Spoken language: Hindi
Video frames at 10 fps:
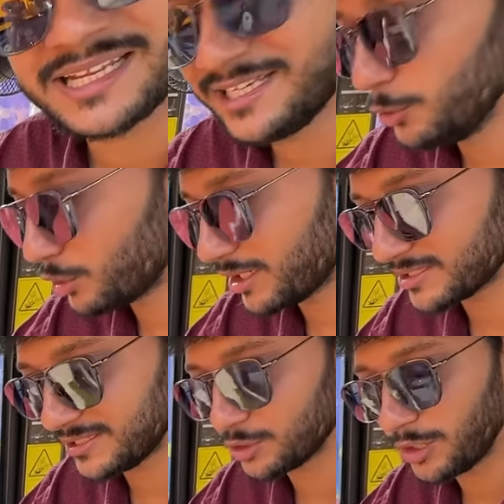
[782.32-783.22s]
ये न्यूट्रल
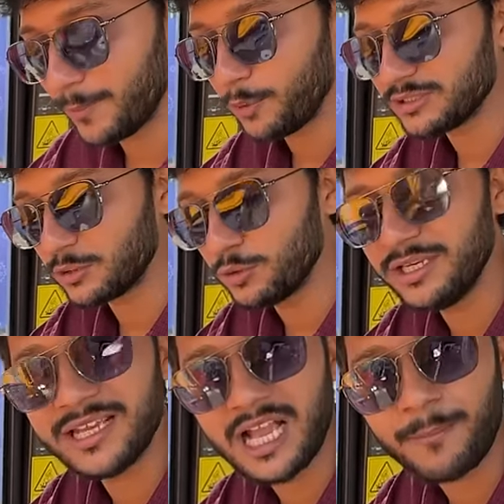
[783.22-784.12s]
करती है तो आपको जरूरी
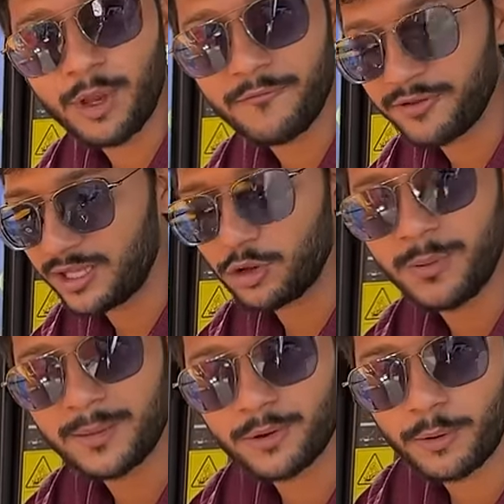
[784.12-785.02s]
नहीं है कि आपको एफ को
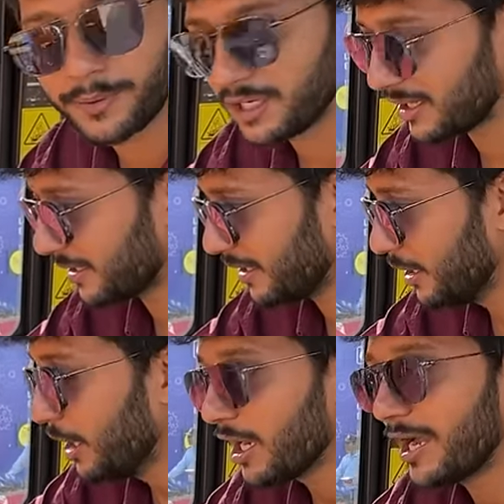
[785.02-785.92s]
बार बार ऑपरेट करना है
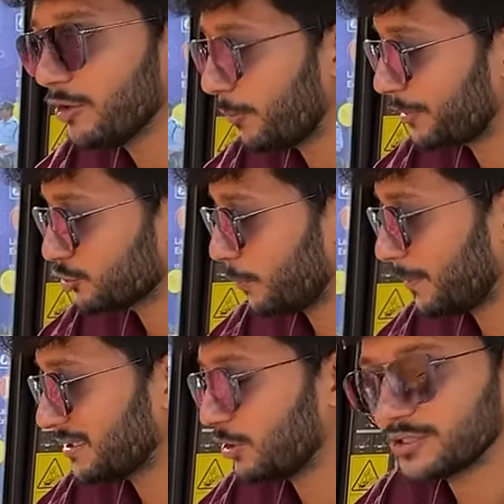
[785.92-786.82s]
कई ऑपरेटर्स को
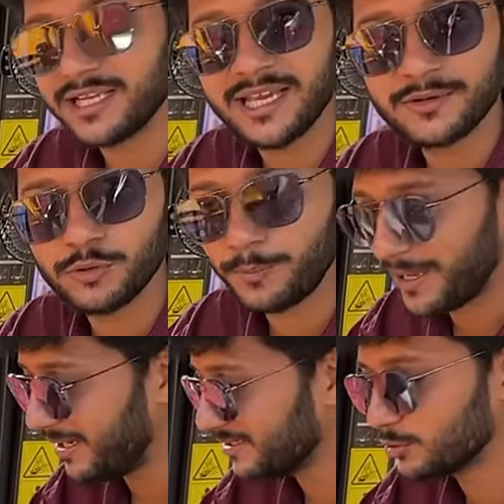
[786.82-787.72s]
पता होता है कि यार वो
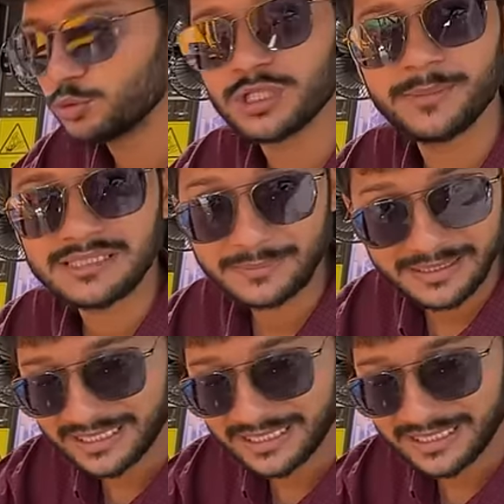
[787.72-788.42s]
पहले से दूसरे में गियर